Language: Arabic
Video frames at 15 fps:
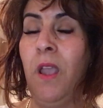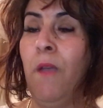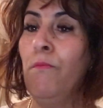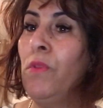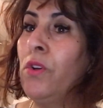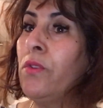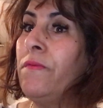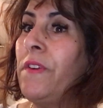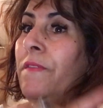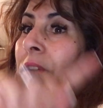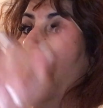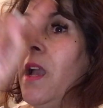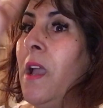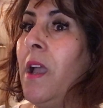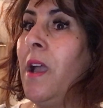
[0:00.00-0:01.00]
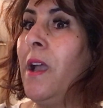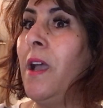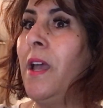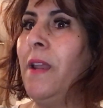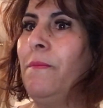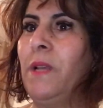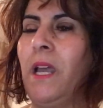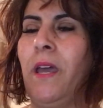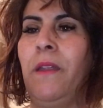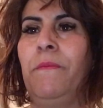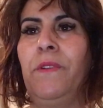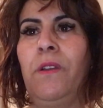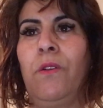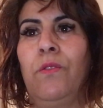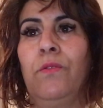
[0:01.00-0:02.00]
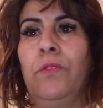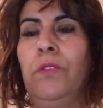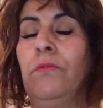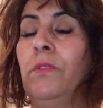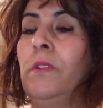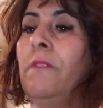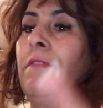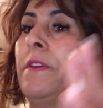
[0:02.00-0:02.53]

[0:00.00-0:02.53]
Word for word: معروفه في العالم العربي يا خوتي وكنا